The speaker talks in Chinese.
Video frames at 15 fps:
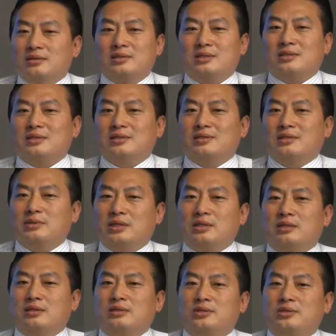就说啊，这
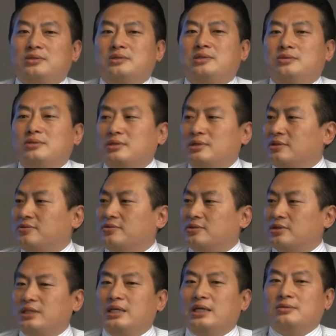个什么休斯
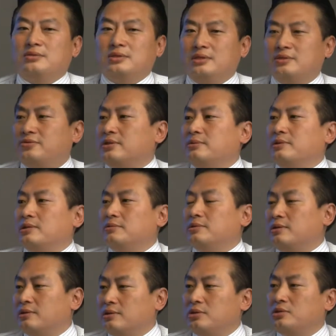顿政府、西雅图
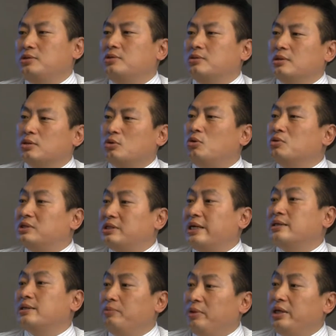政府什么什么什么，就是
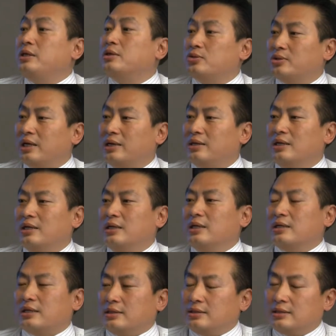用公家的名义
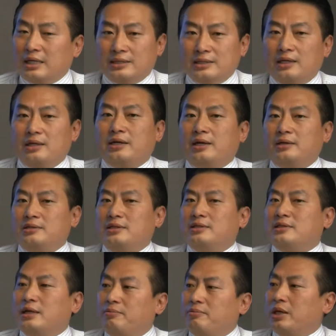出来。对。可是大
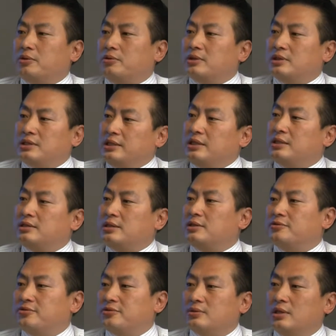家要了解，在美
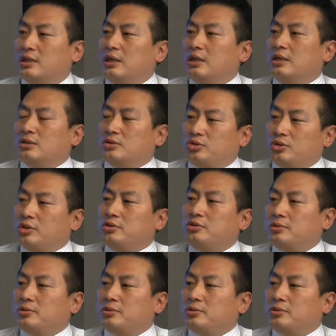国这些政府